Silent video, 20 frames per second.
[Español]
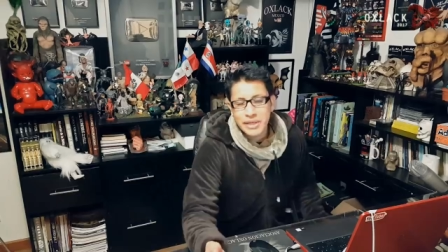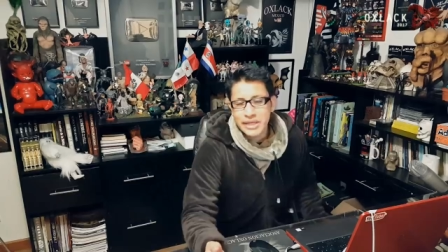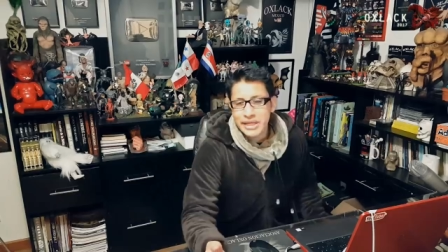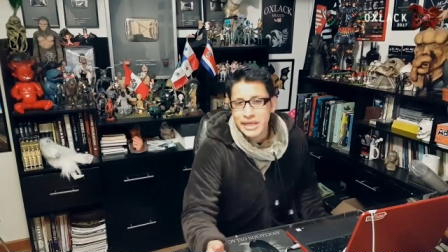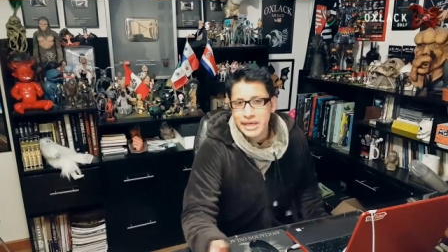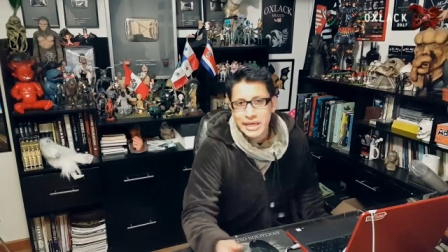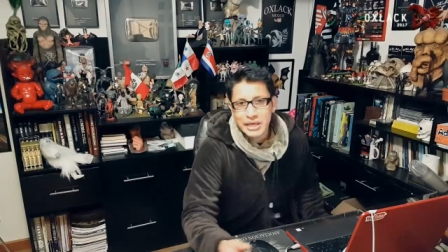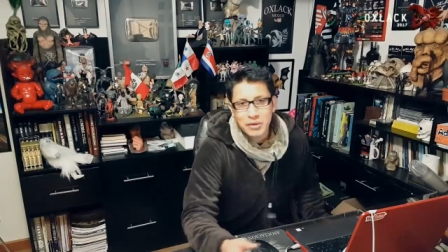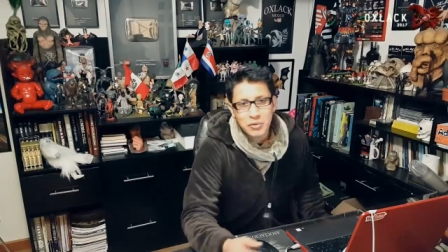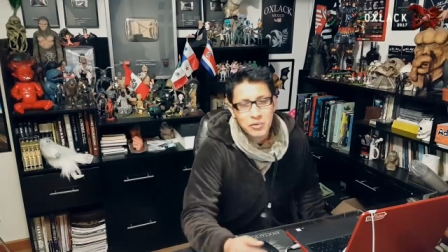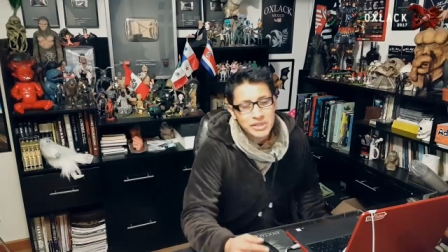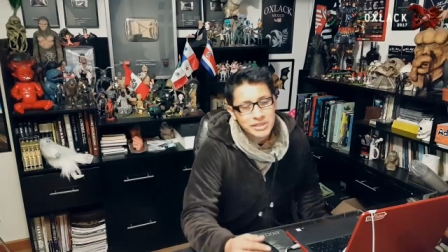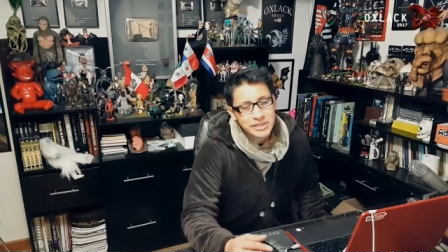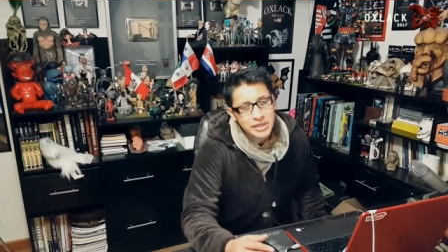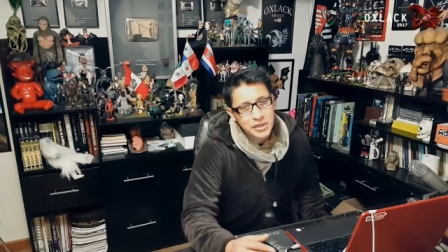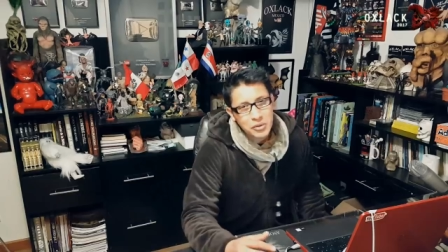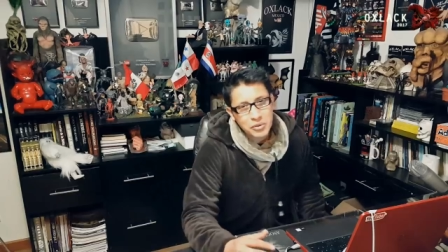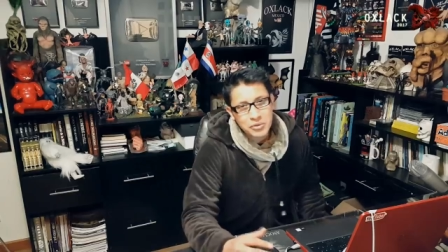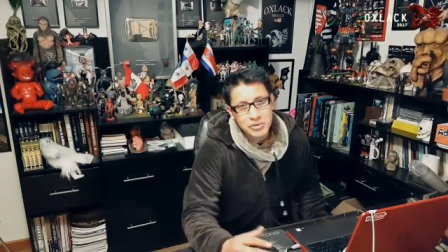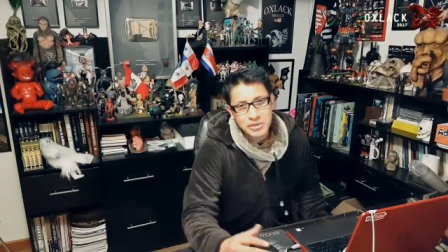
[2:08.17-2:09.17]
cuenta que no es
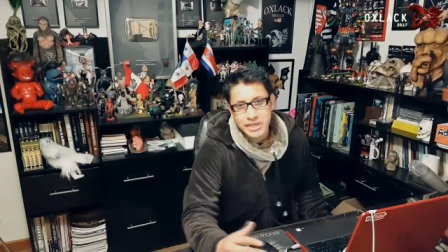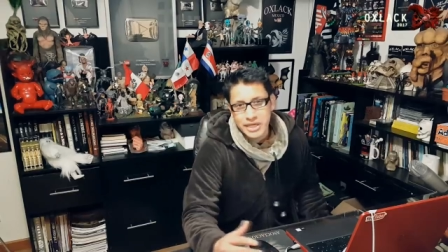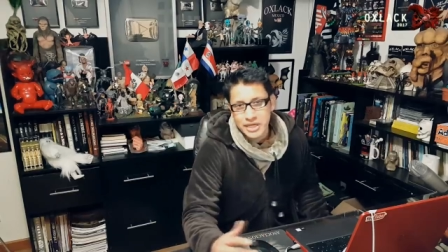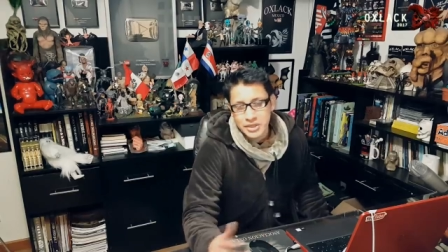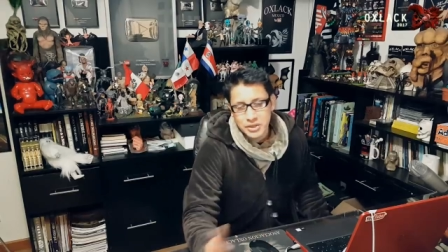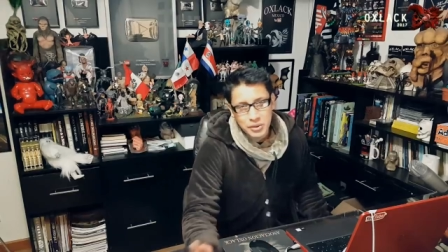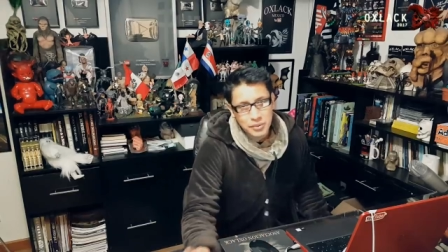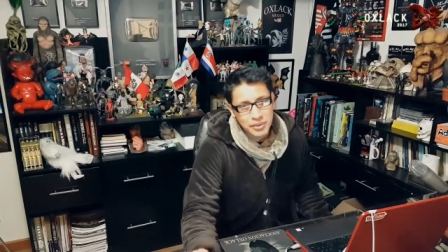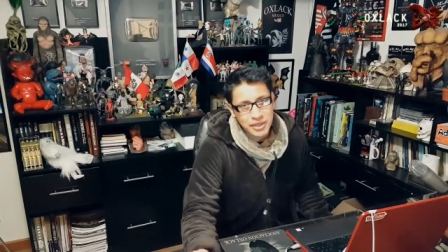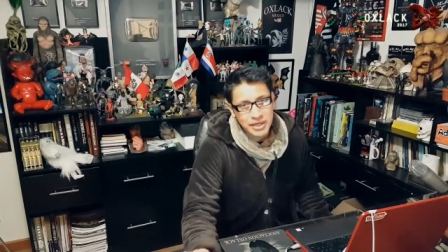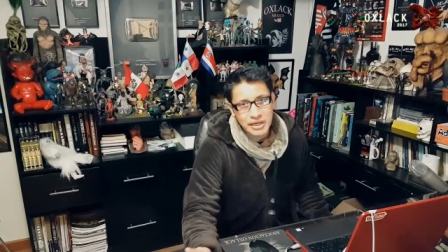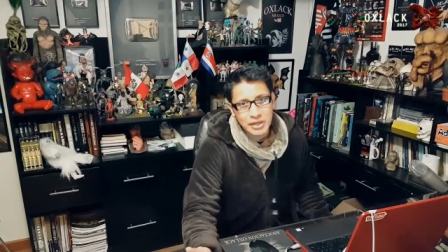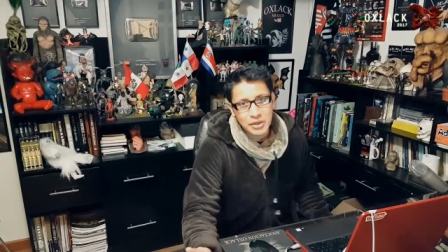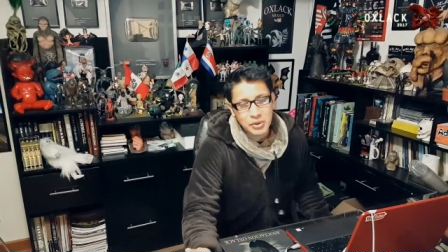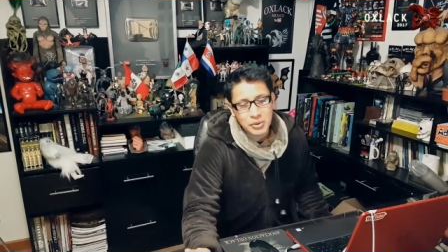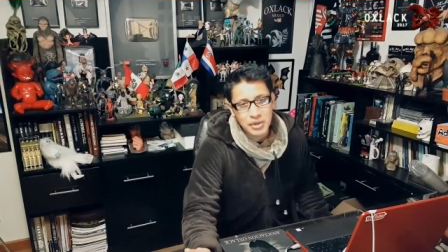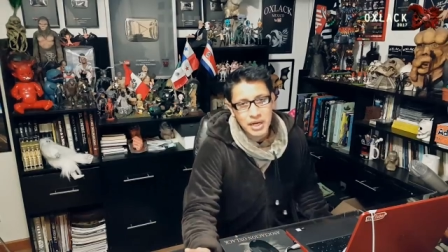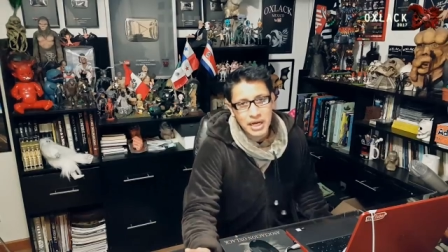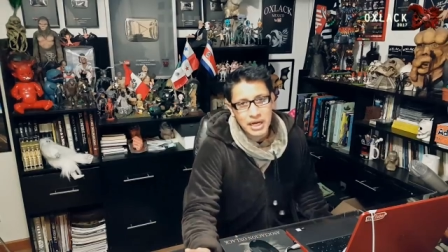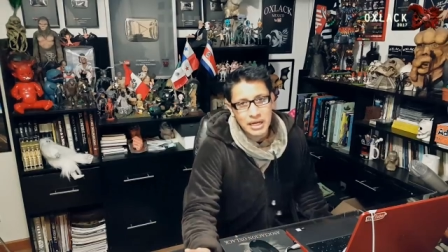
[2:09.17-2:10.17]
ningún ser
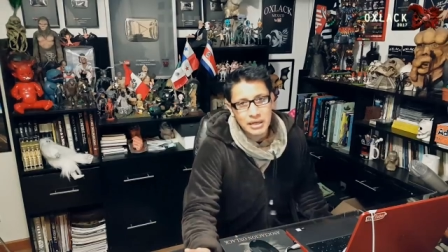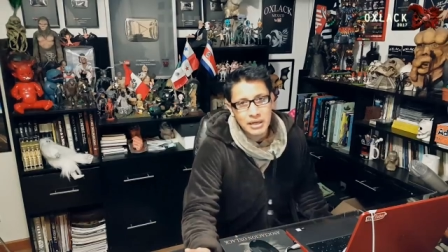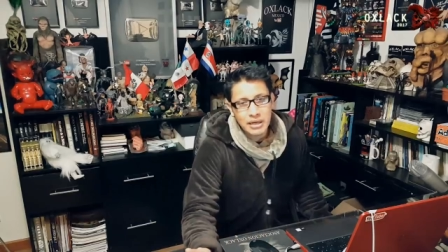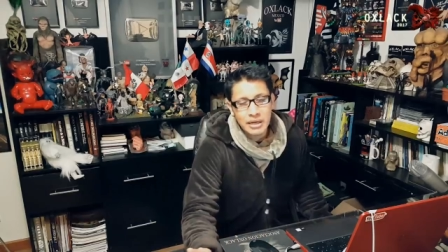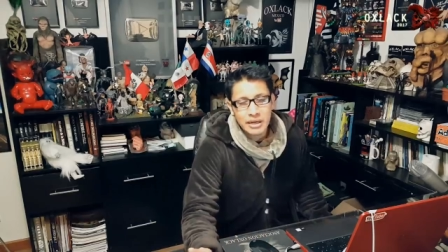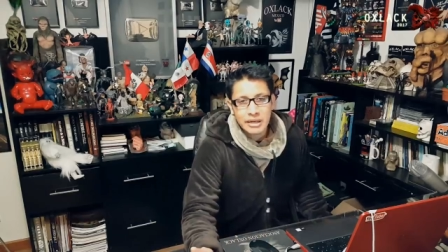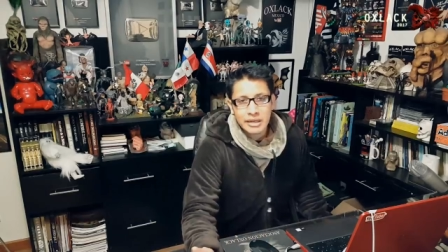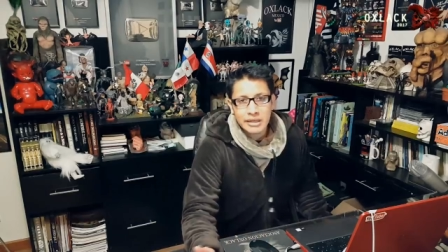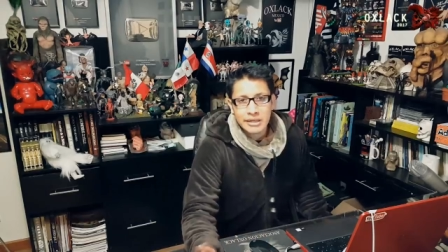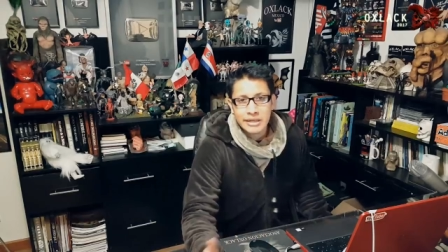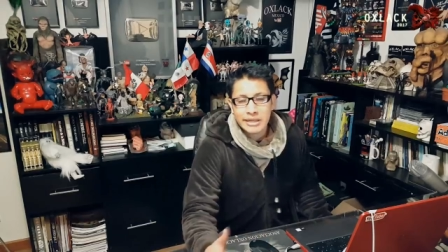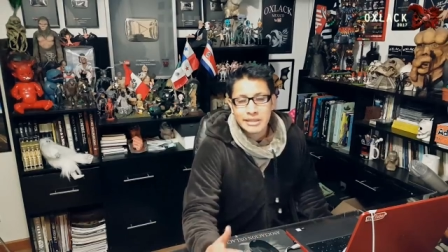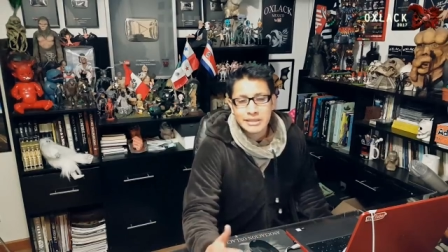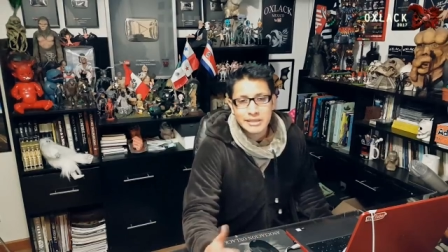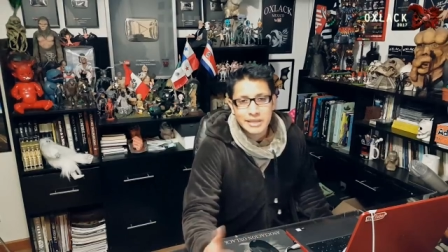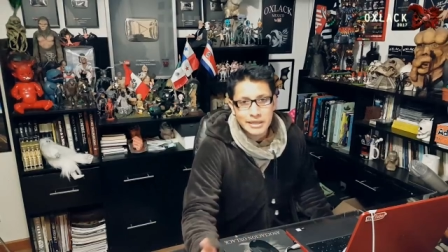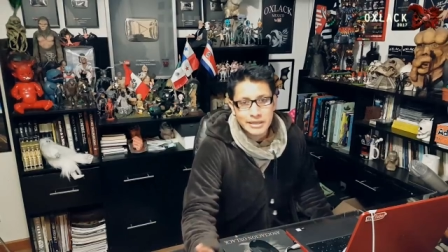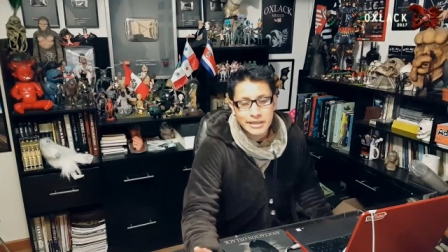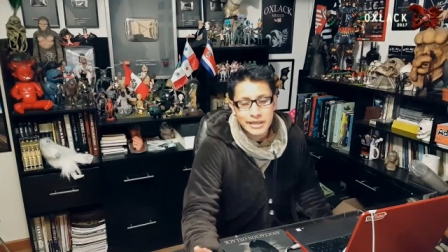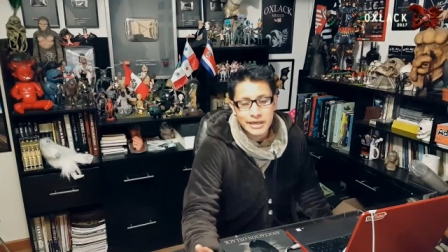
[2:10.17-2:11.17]
sobrenatural ni
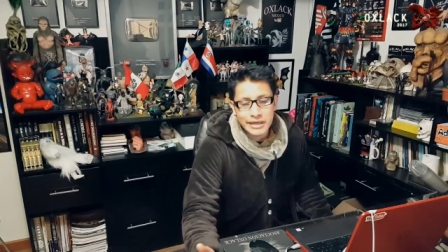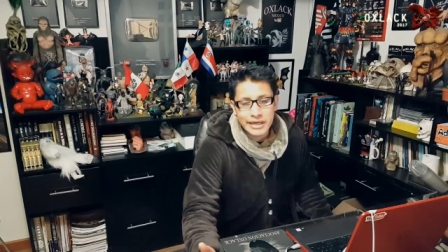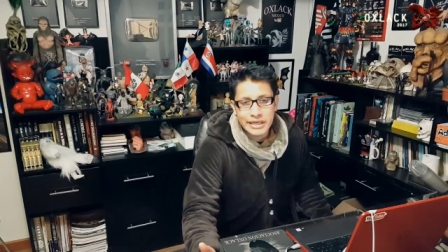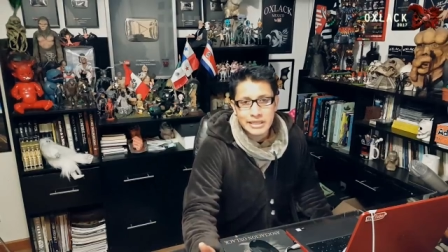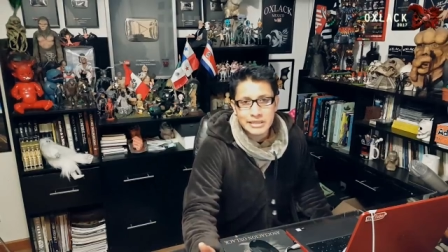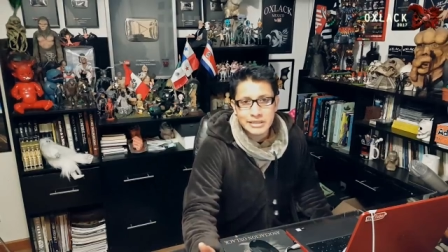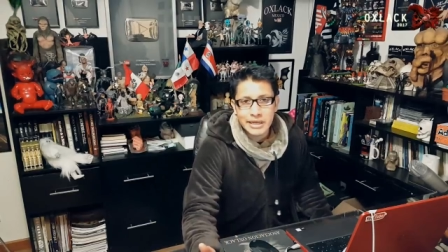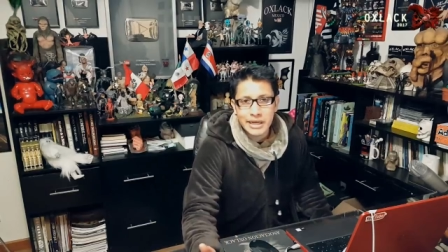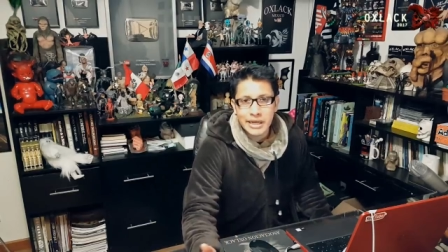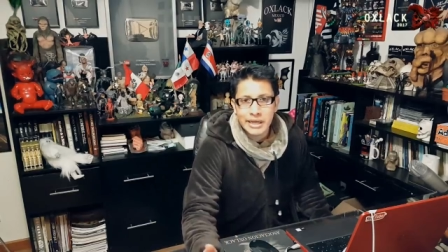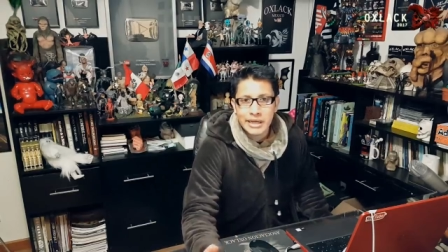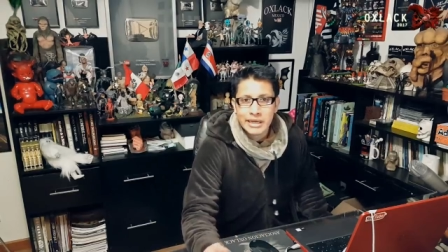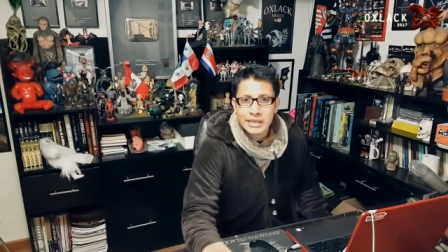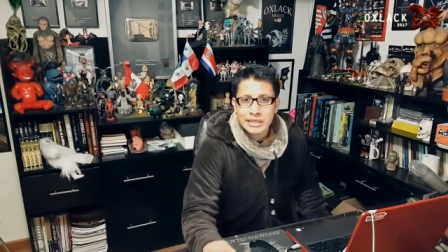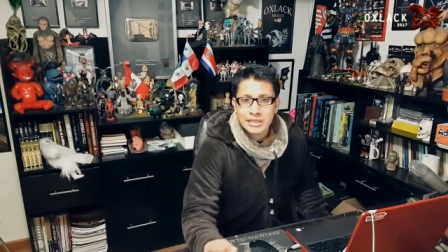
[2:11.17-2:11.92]
extraterrestre,